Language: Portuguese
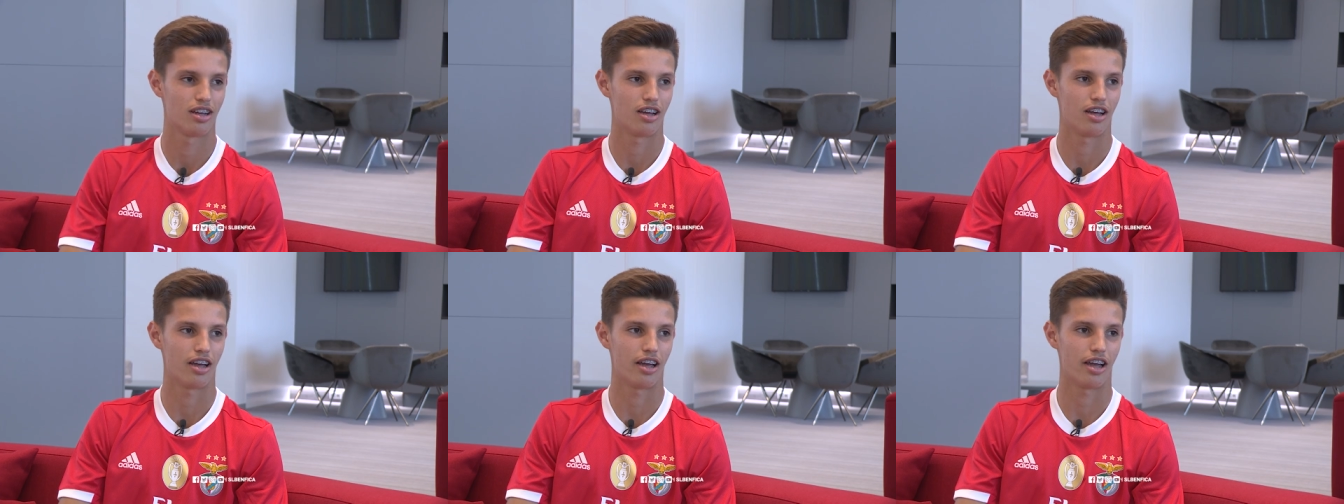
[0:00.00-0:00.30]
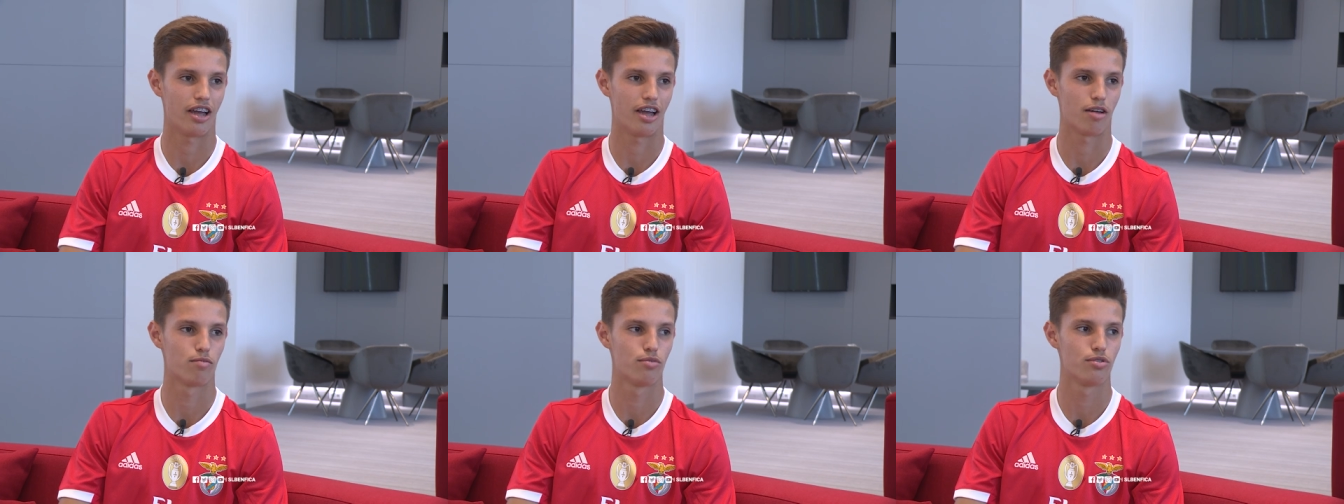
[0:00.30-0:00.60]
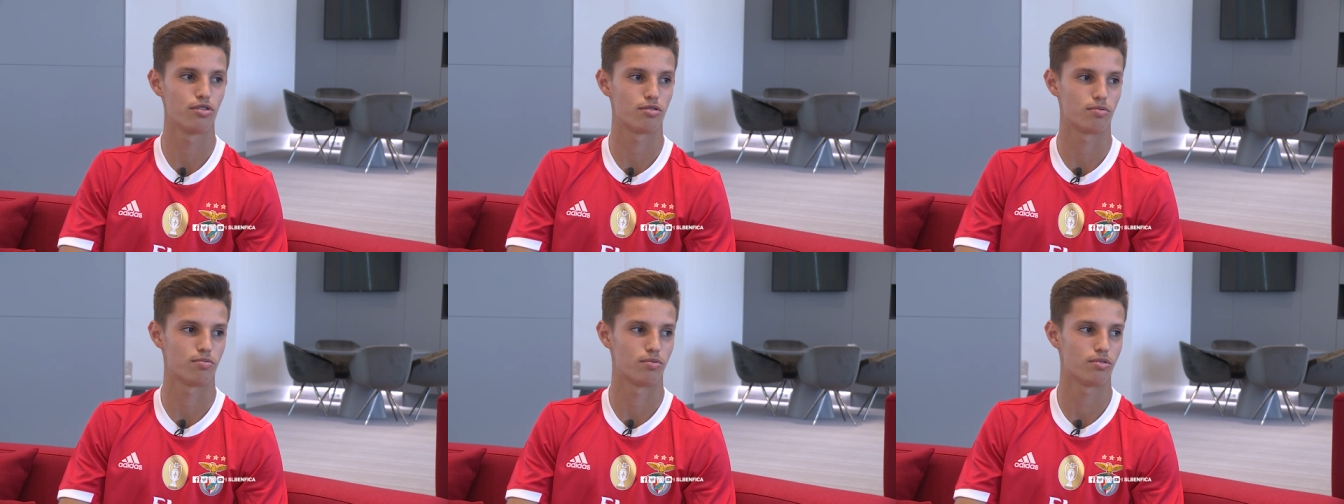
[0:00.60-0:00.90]
É
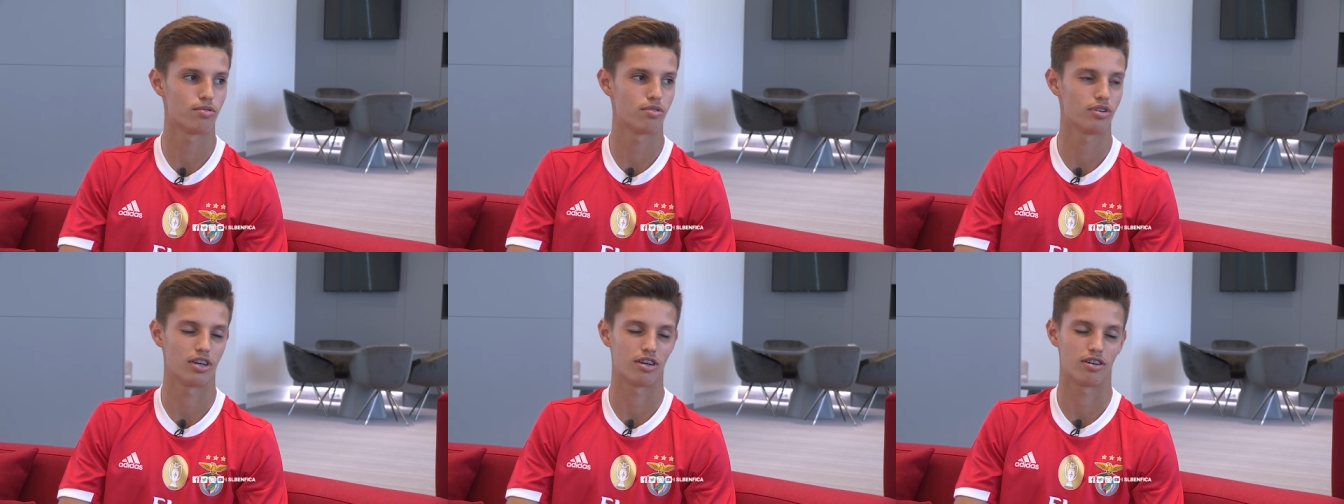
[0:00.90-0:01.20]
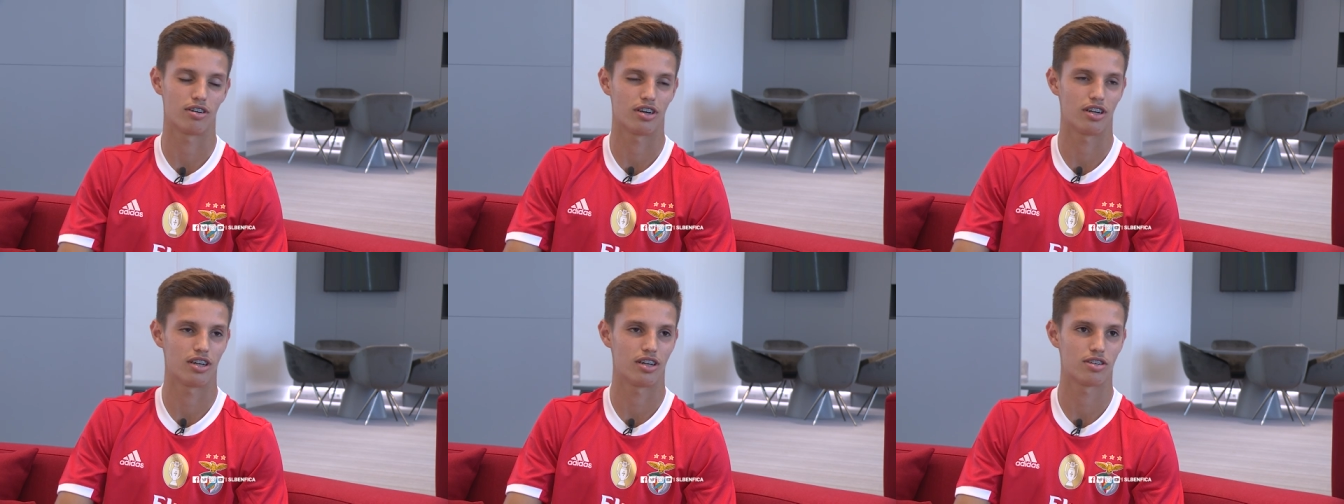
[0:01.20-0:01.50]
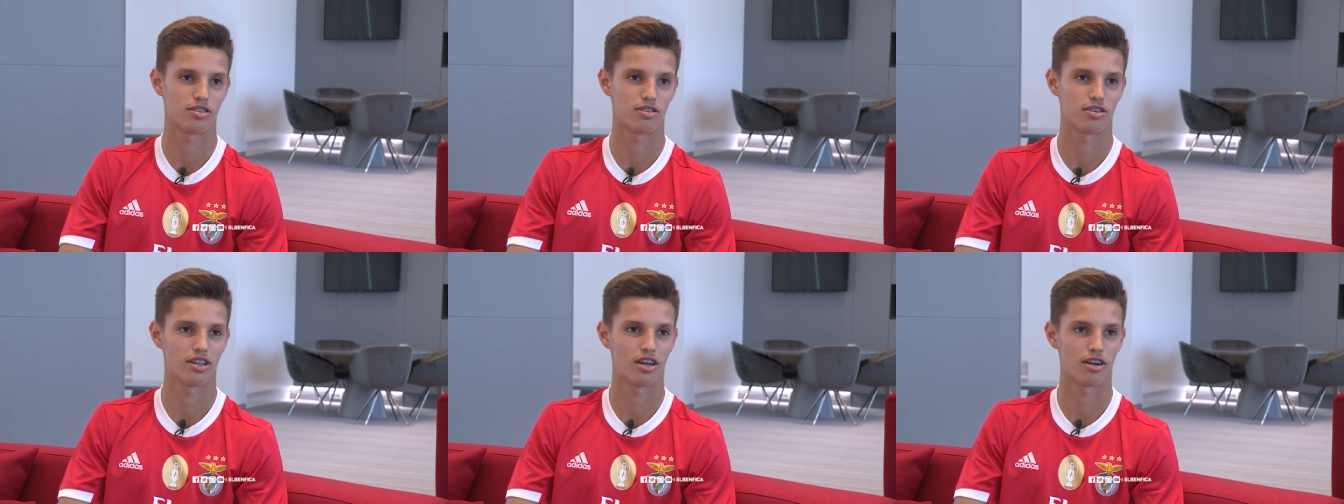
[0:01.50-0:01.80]
muito bom e agora é
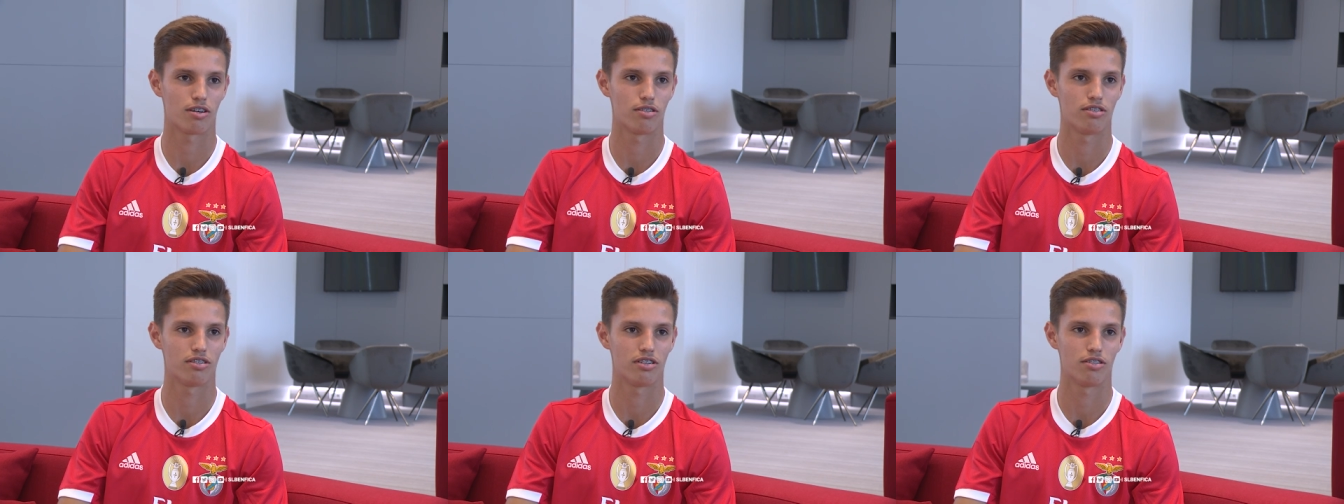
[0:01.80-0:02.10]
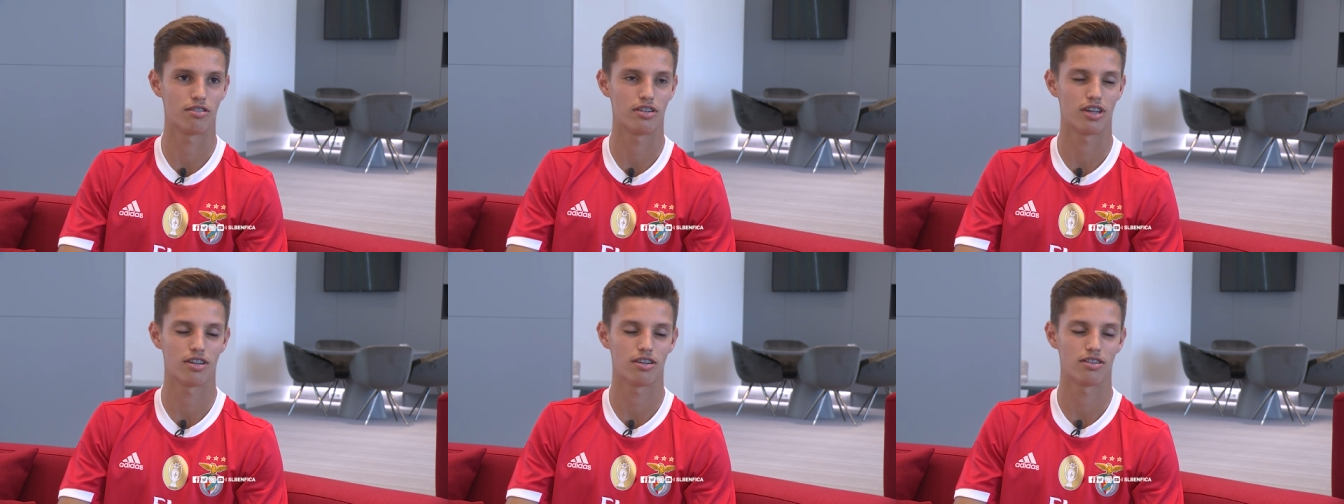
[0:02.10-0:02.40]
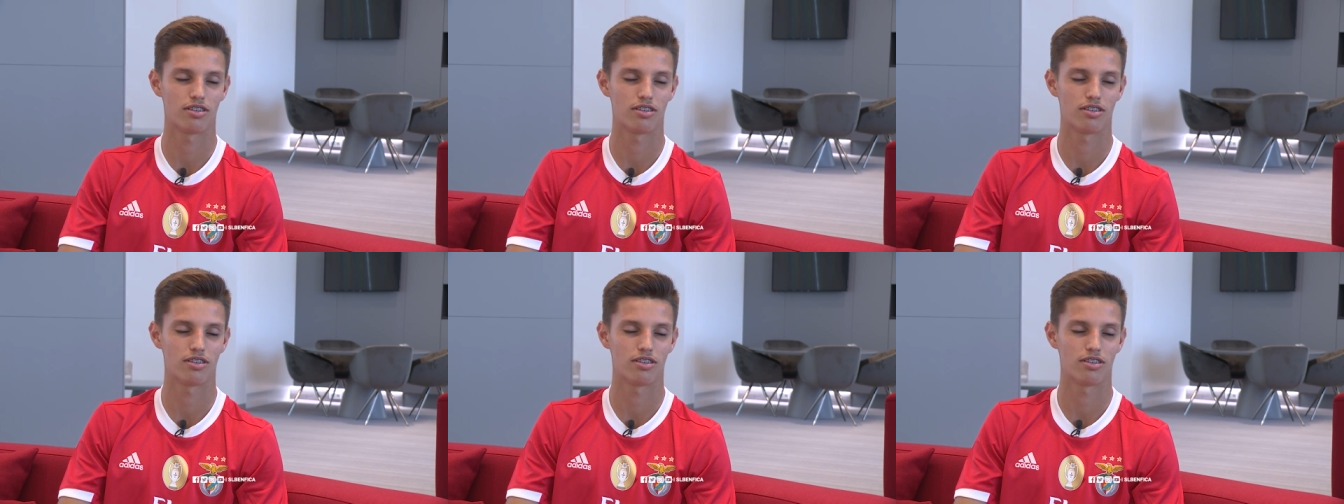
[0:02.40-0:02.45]
só dar continuidade